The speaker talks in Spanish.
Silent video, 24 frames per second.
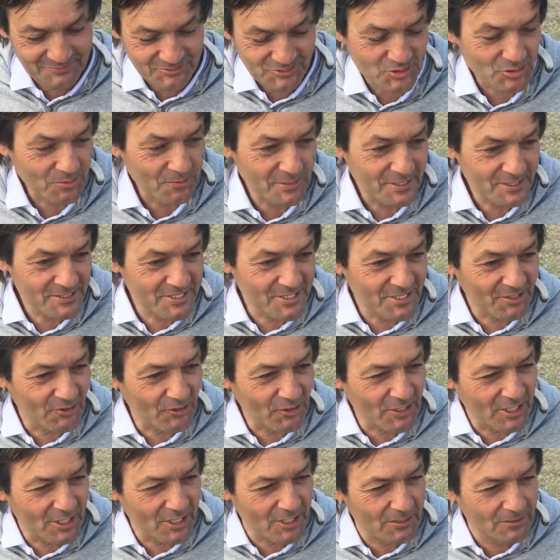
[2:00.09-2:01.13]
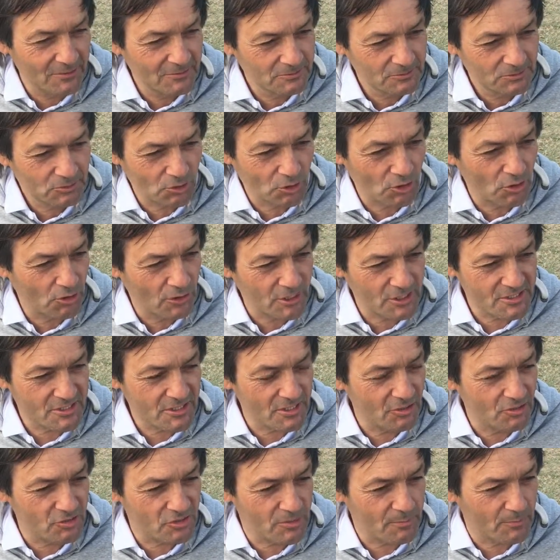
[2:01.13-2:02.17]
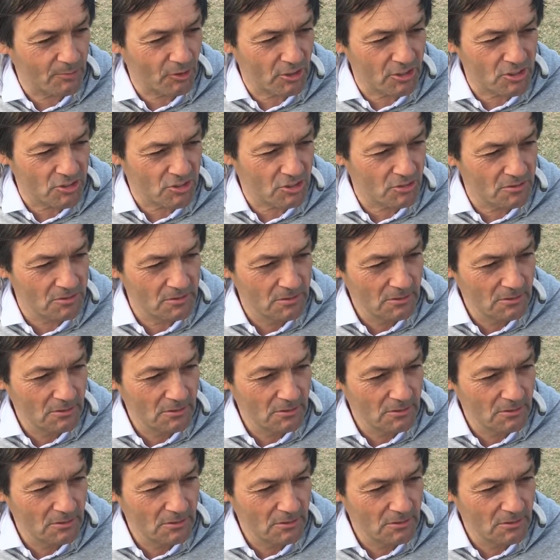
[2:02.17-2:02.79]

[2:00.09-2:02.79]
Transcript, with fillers: yo me inicié con él, todo lo que sé lo sé por ellos.